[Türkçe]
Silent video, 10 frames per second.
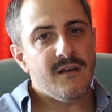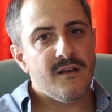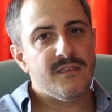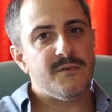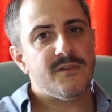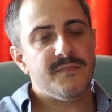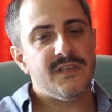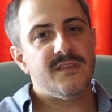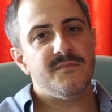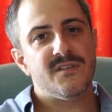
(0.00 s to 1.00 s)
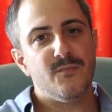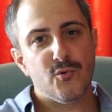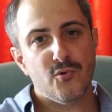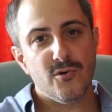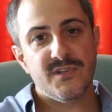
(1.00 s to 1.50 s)
de anlamadım. Gittim işte
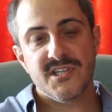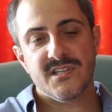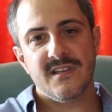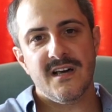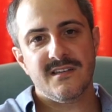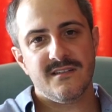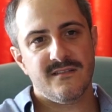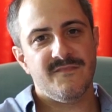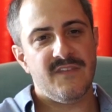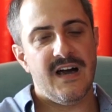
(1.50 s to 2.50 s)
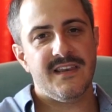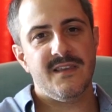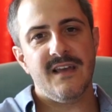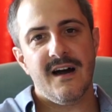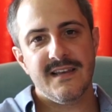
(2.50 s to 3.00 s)
motorlu taşıtlar
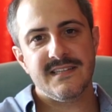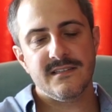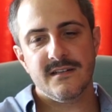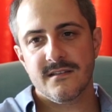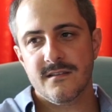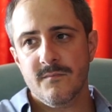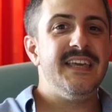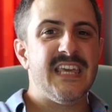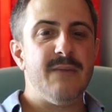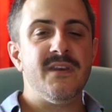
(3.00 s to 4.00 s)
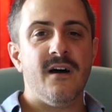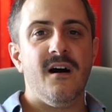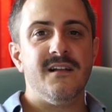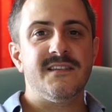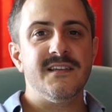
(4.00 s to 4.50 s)
vergi dairesini aradım.
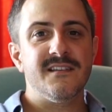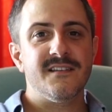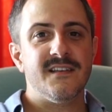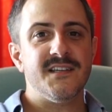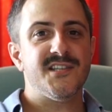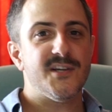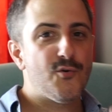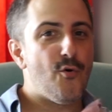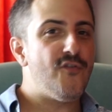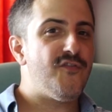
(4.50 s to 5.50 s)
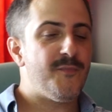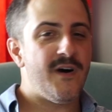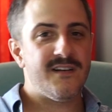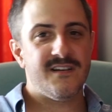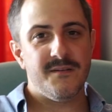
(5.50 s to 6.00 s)
2006 yılında işte Golf
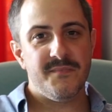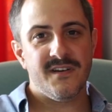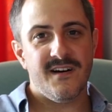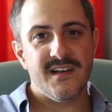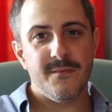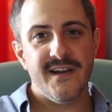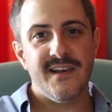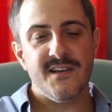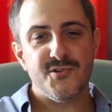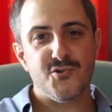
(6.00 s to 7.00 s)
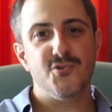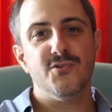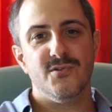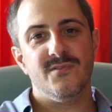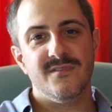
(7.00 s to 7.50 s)
marka bir arabayla
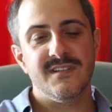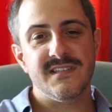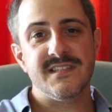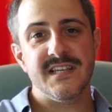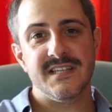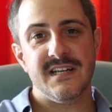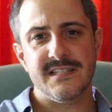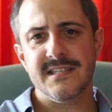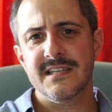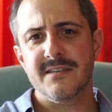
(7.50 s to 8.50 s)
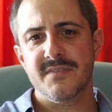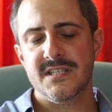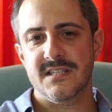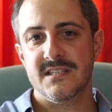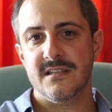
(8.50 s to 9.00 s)
şu hız cezasına
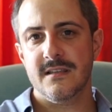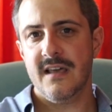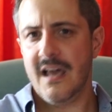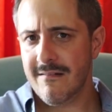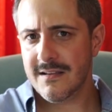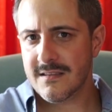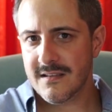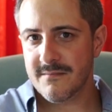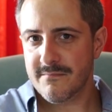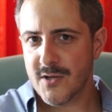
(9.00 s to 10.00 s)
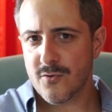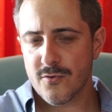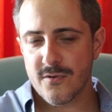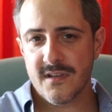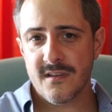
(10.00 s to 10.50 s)
girmişsiniz dedi. Evet dedim ben
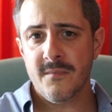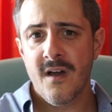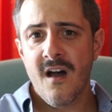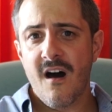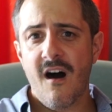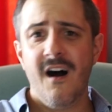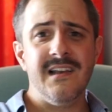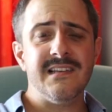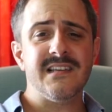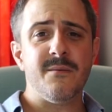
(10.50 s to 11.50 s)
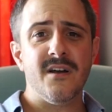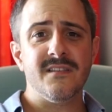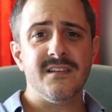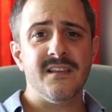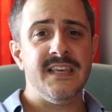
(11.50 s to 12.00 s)
onu ödedim. Aynı
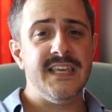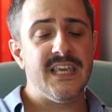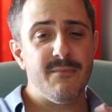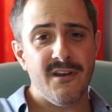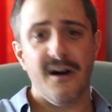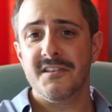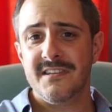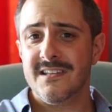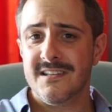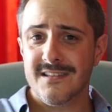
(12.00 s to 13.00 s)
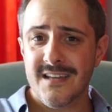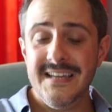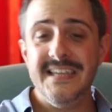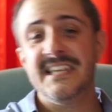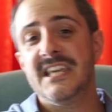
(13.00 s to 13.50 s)
zamanda dedi 2006 yılında
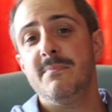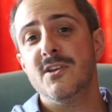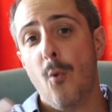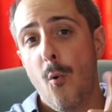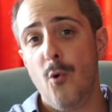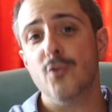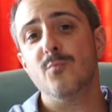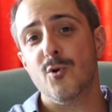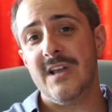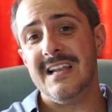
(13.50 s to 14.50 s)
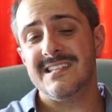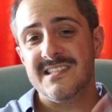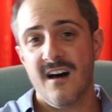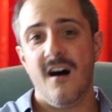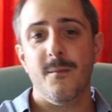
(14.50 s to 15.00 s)
2010 model
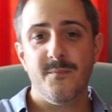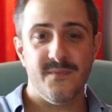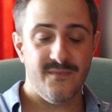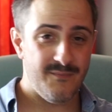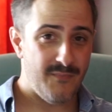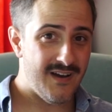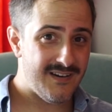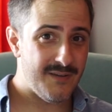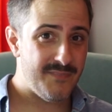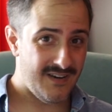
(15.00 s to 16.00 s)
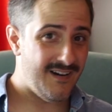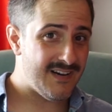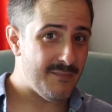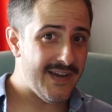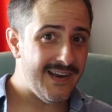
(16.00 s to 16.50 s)
Saab marka bir
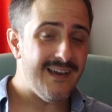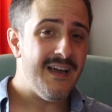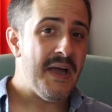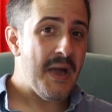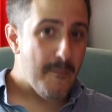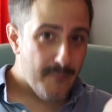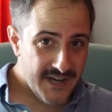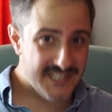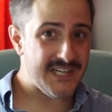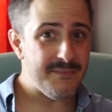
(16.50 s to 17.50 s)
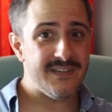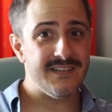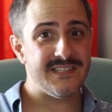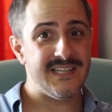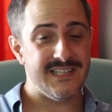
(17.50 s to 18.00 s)
arabayla başka bir
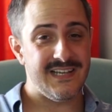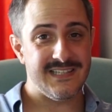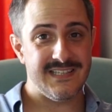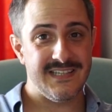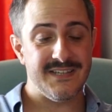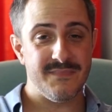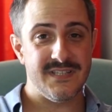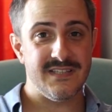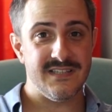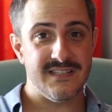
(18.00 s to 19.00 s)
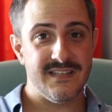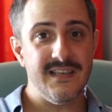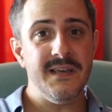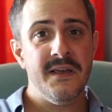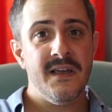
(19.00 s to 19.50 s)
hız cezasına girmişsiniz
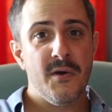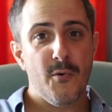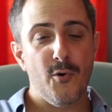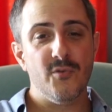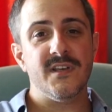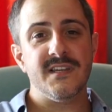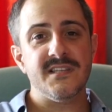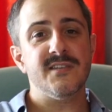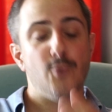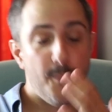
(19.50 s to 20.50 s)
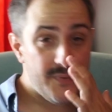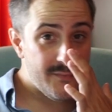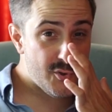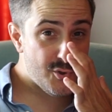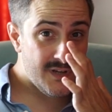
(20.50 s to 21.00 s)
dedi. Onların işte
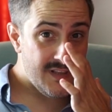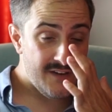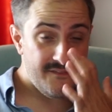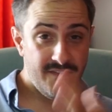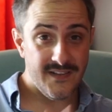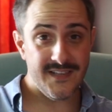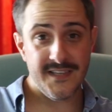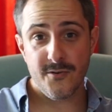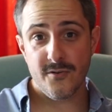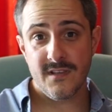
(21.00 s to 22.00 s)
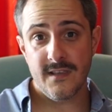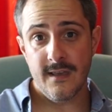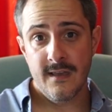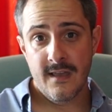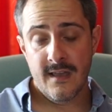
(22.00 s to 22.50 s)
toplamı şu kadar falan ediyor
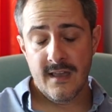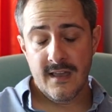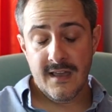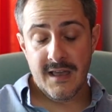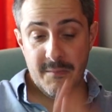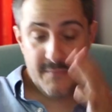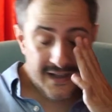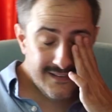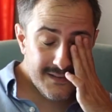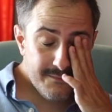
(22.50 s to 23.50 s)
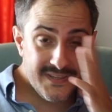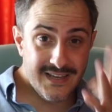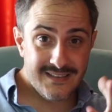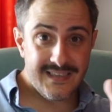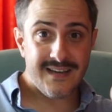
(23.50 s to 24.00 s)
dedi. Ben dedim bir
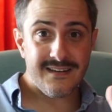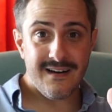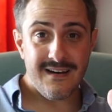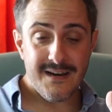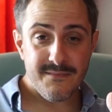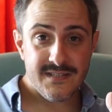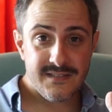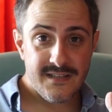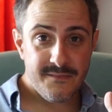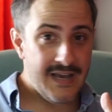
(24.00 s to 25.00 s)
daha tekrarlar mısınız dedim.